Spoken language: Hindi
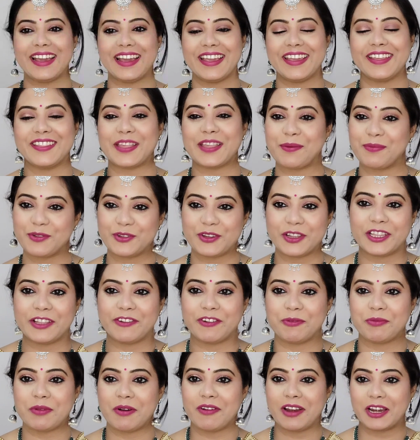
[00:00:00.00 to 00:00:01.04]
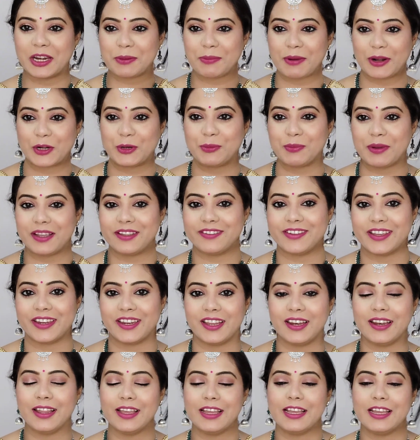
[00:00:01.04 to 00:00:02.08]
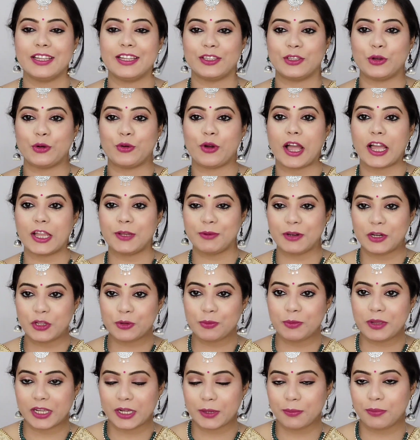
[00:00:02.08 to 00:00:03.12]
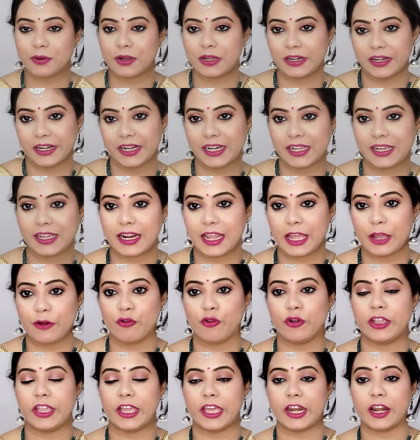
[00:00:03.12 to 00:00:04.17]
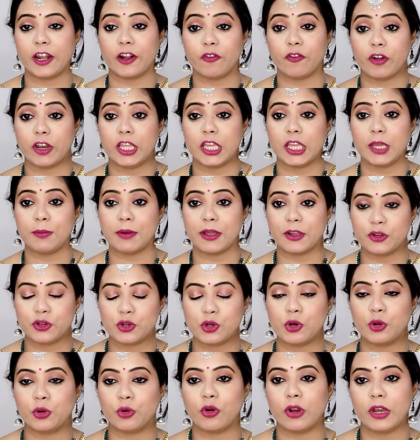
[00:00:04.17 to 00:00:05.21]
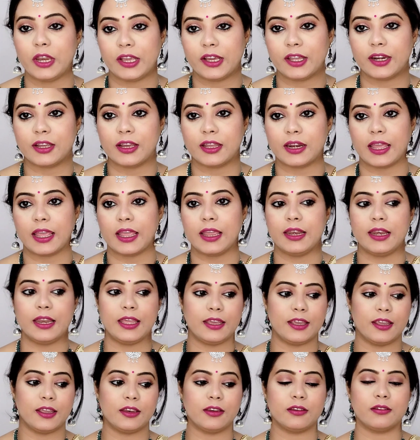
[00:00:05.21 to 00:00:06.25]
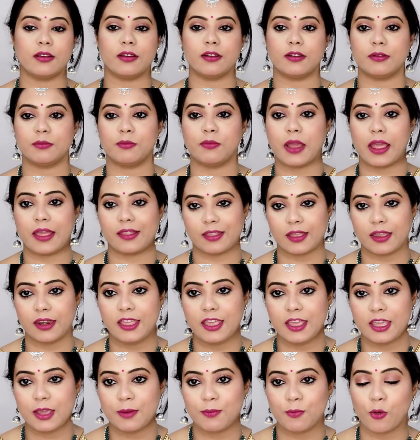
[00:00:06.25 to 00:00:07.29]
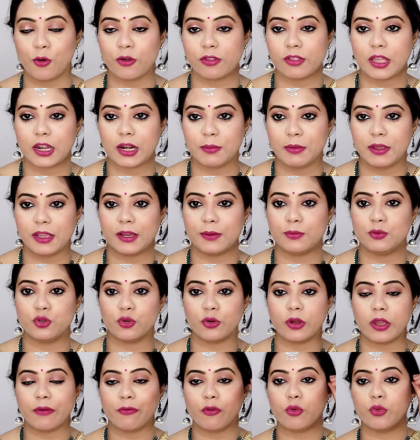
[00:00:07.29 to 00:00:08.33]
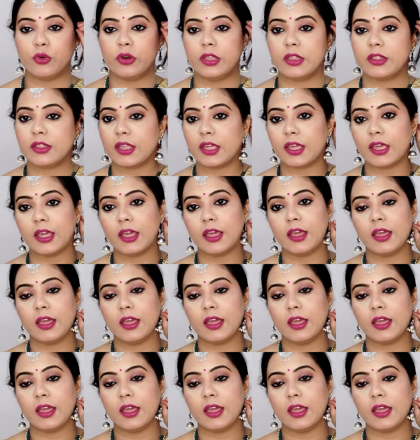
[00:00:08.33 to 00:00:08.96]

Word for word: गाइस आई एम सुजाता वर्मा वेलकम बैक टू माय चैनल तो आज मैंने जो मेकअप क्रिएट करा है वो कियारा अडवाणी की मैरिज लुक को लेकर करा है लेकिन ऐसा नहीं है कि बहुत सारा मेकअप जो है वो उन्हीं से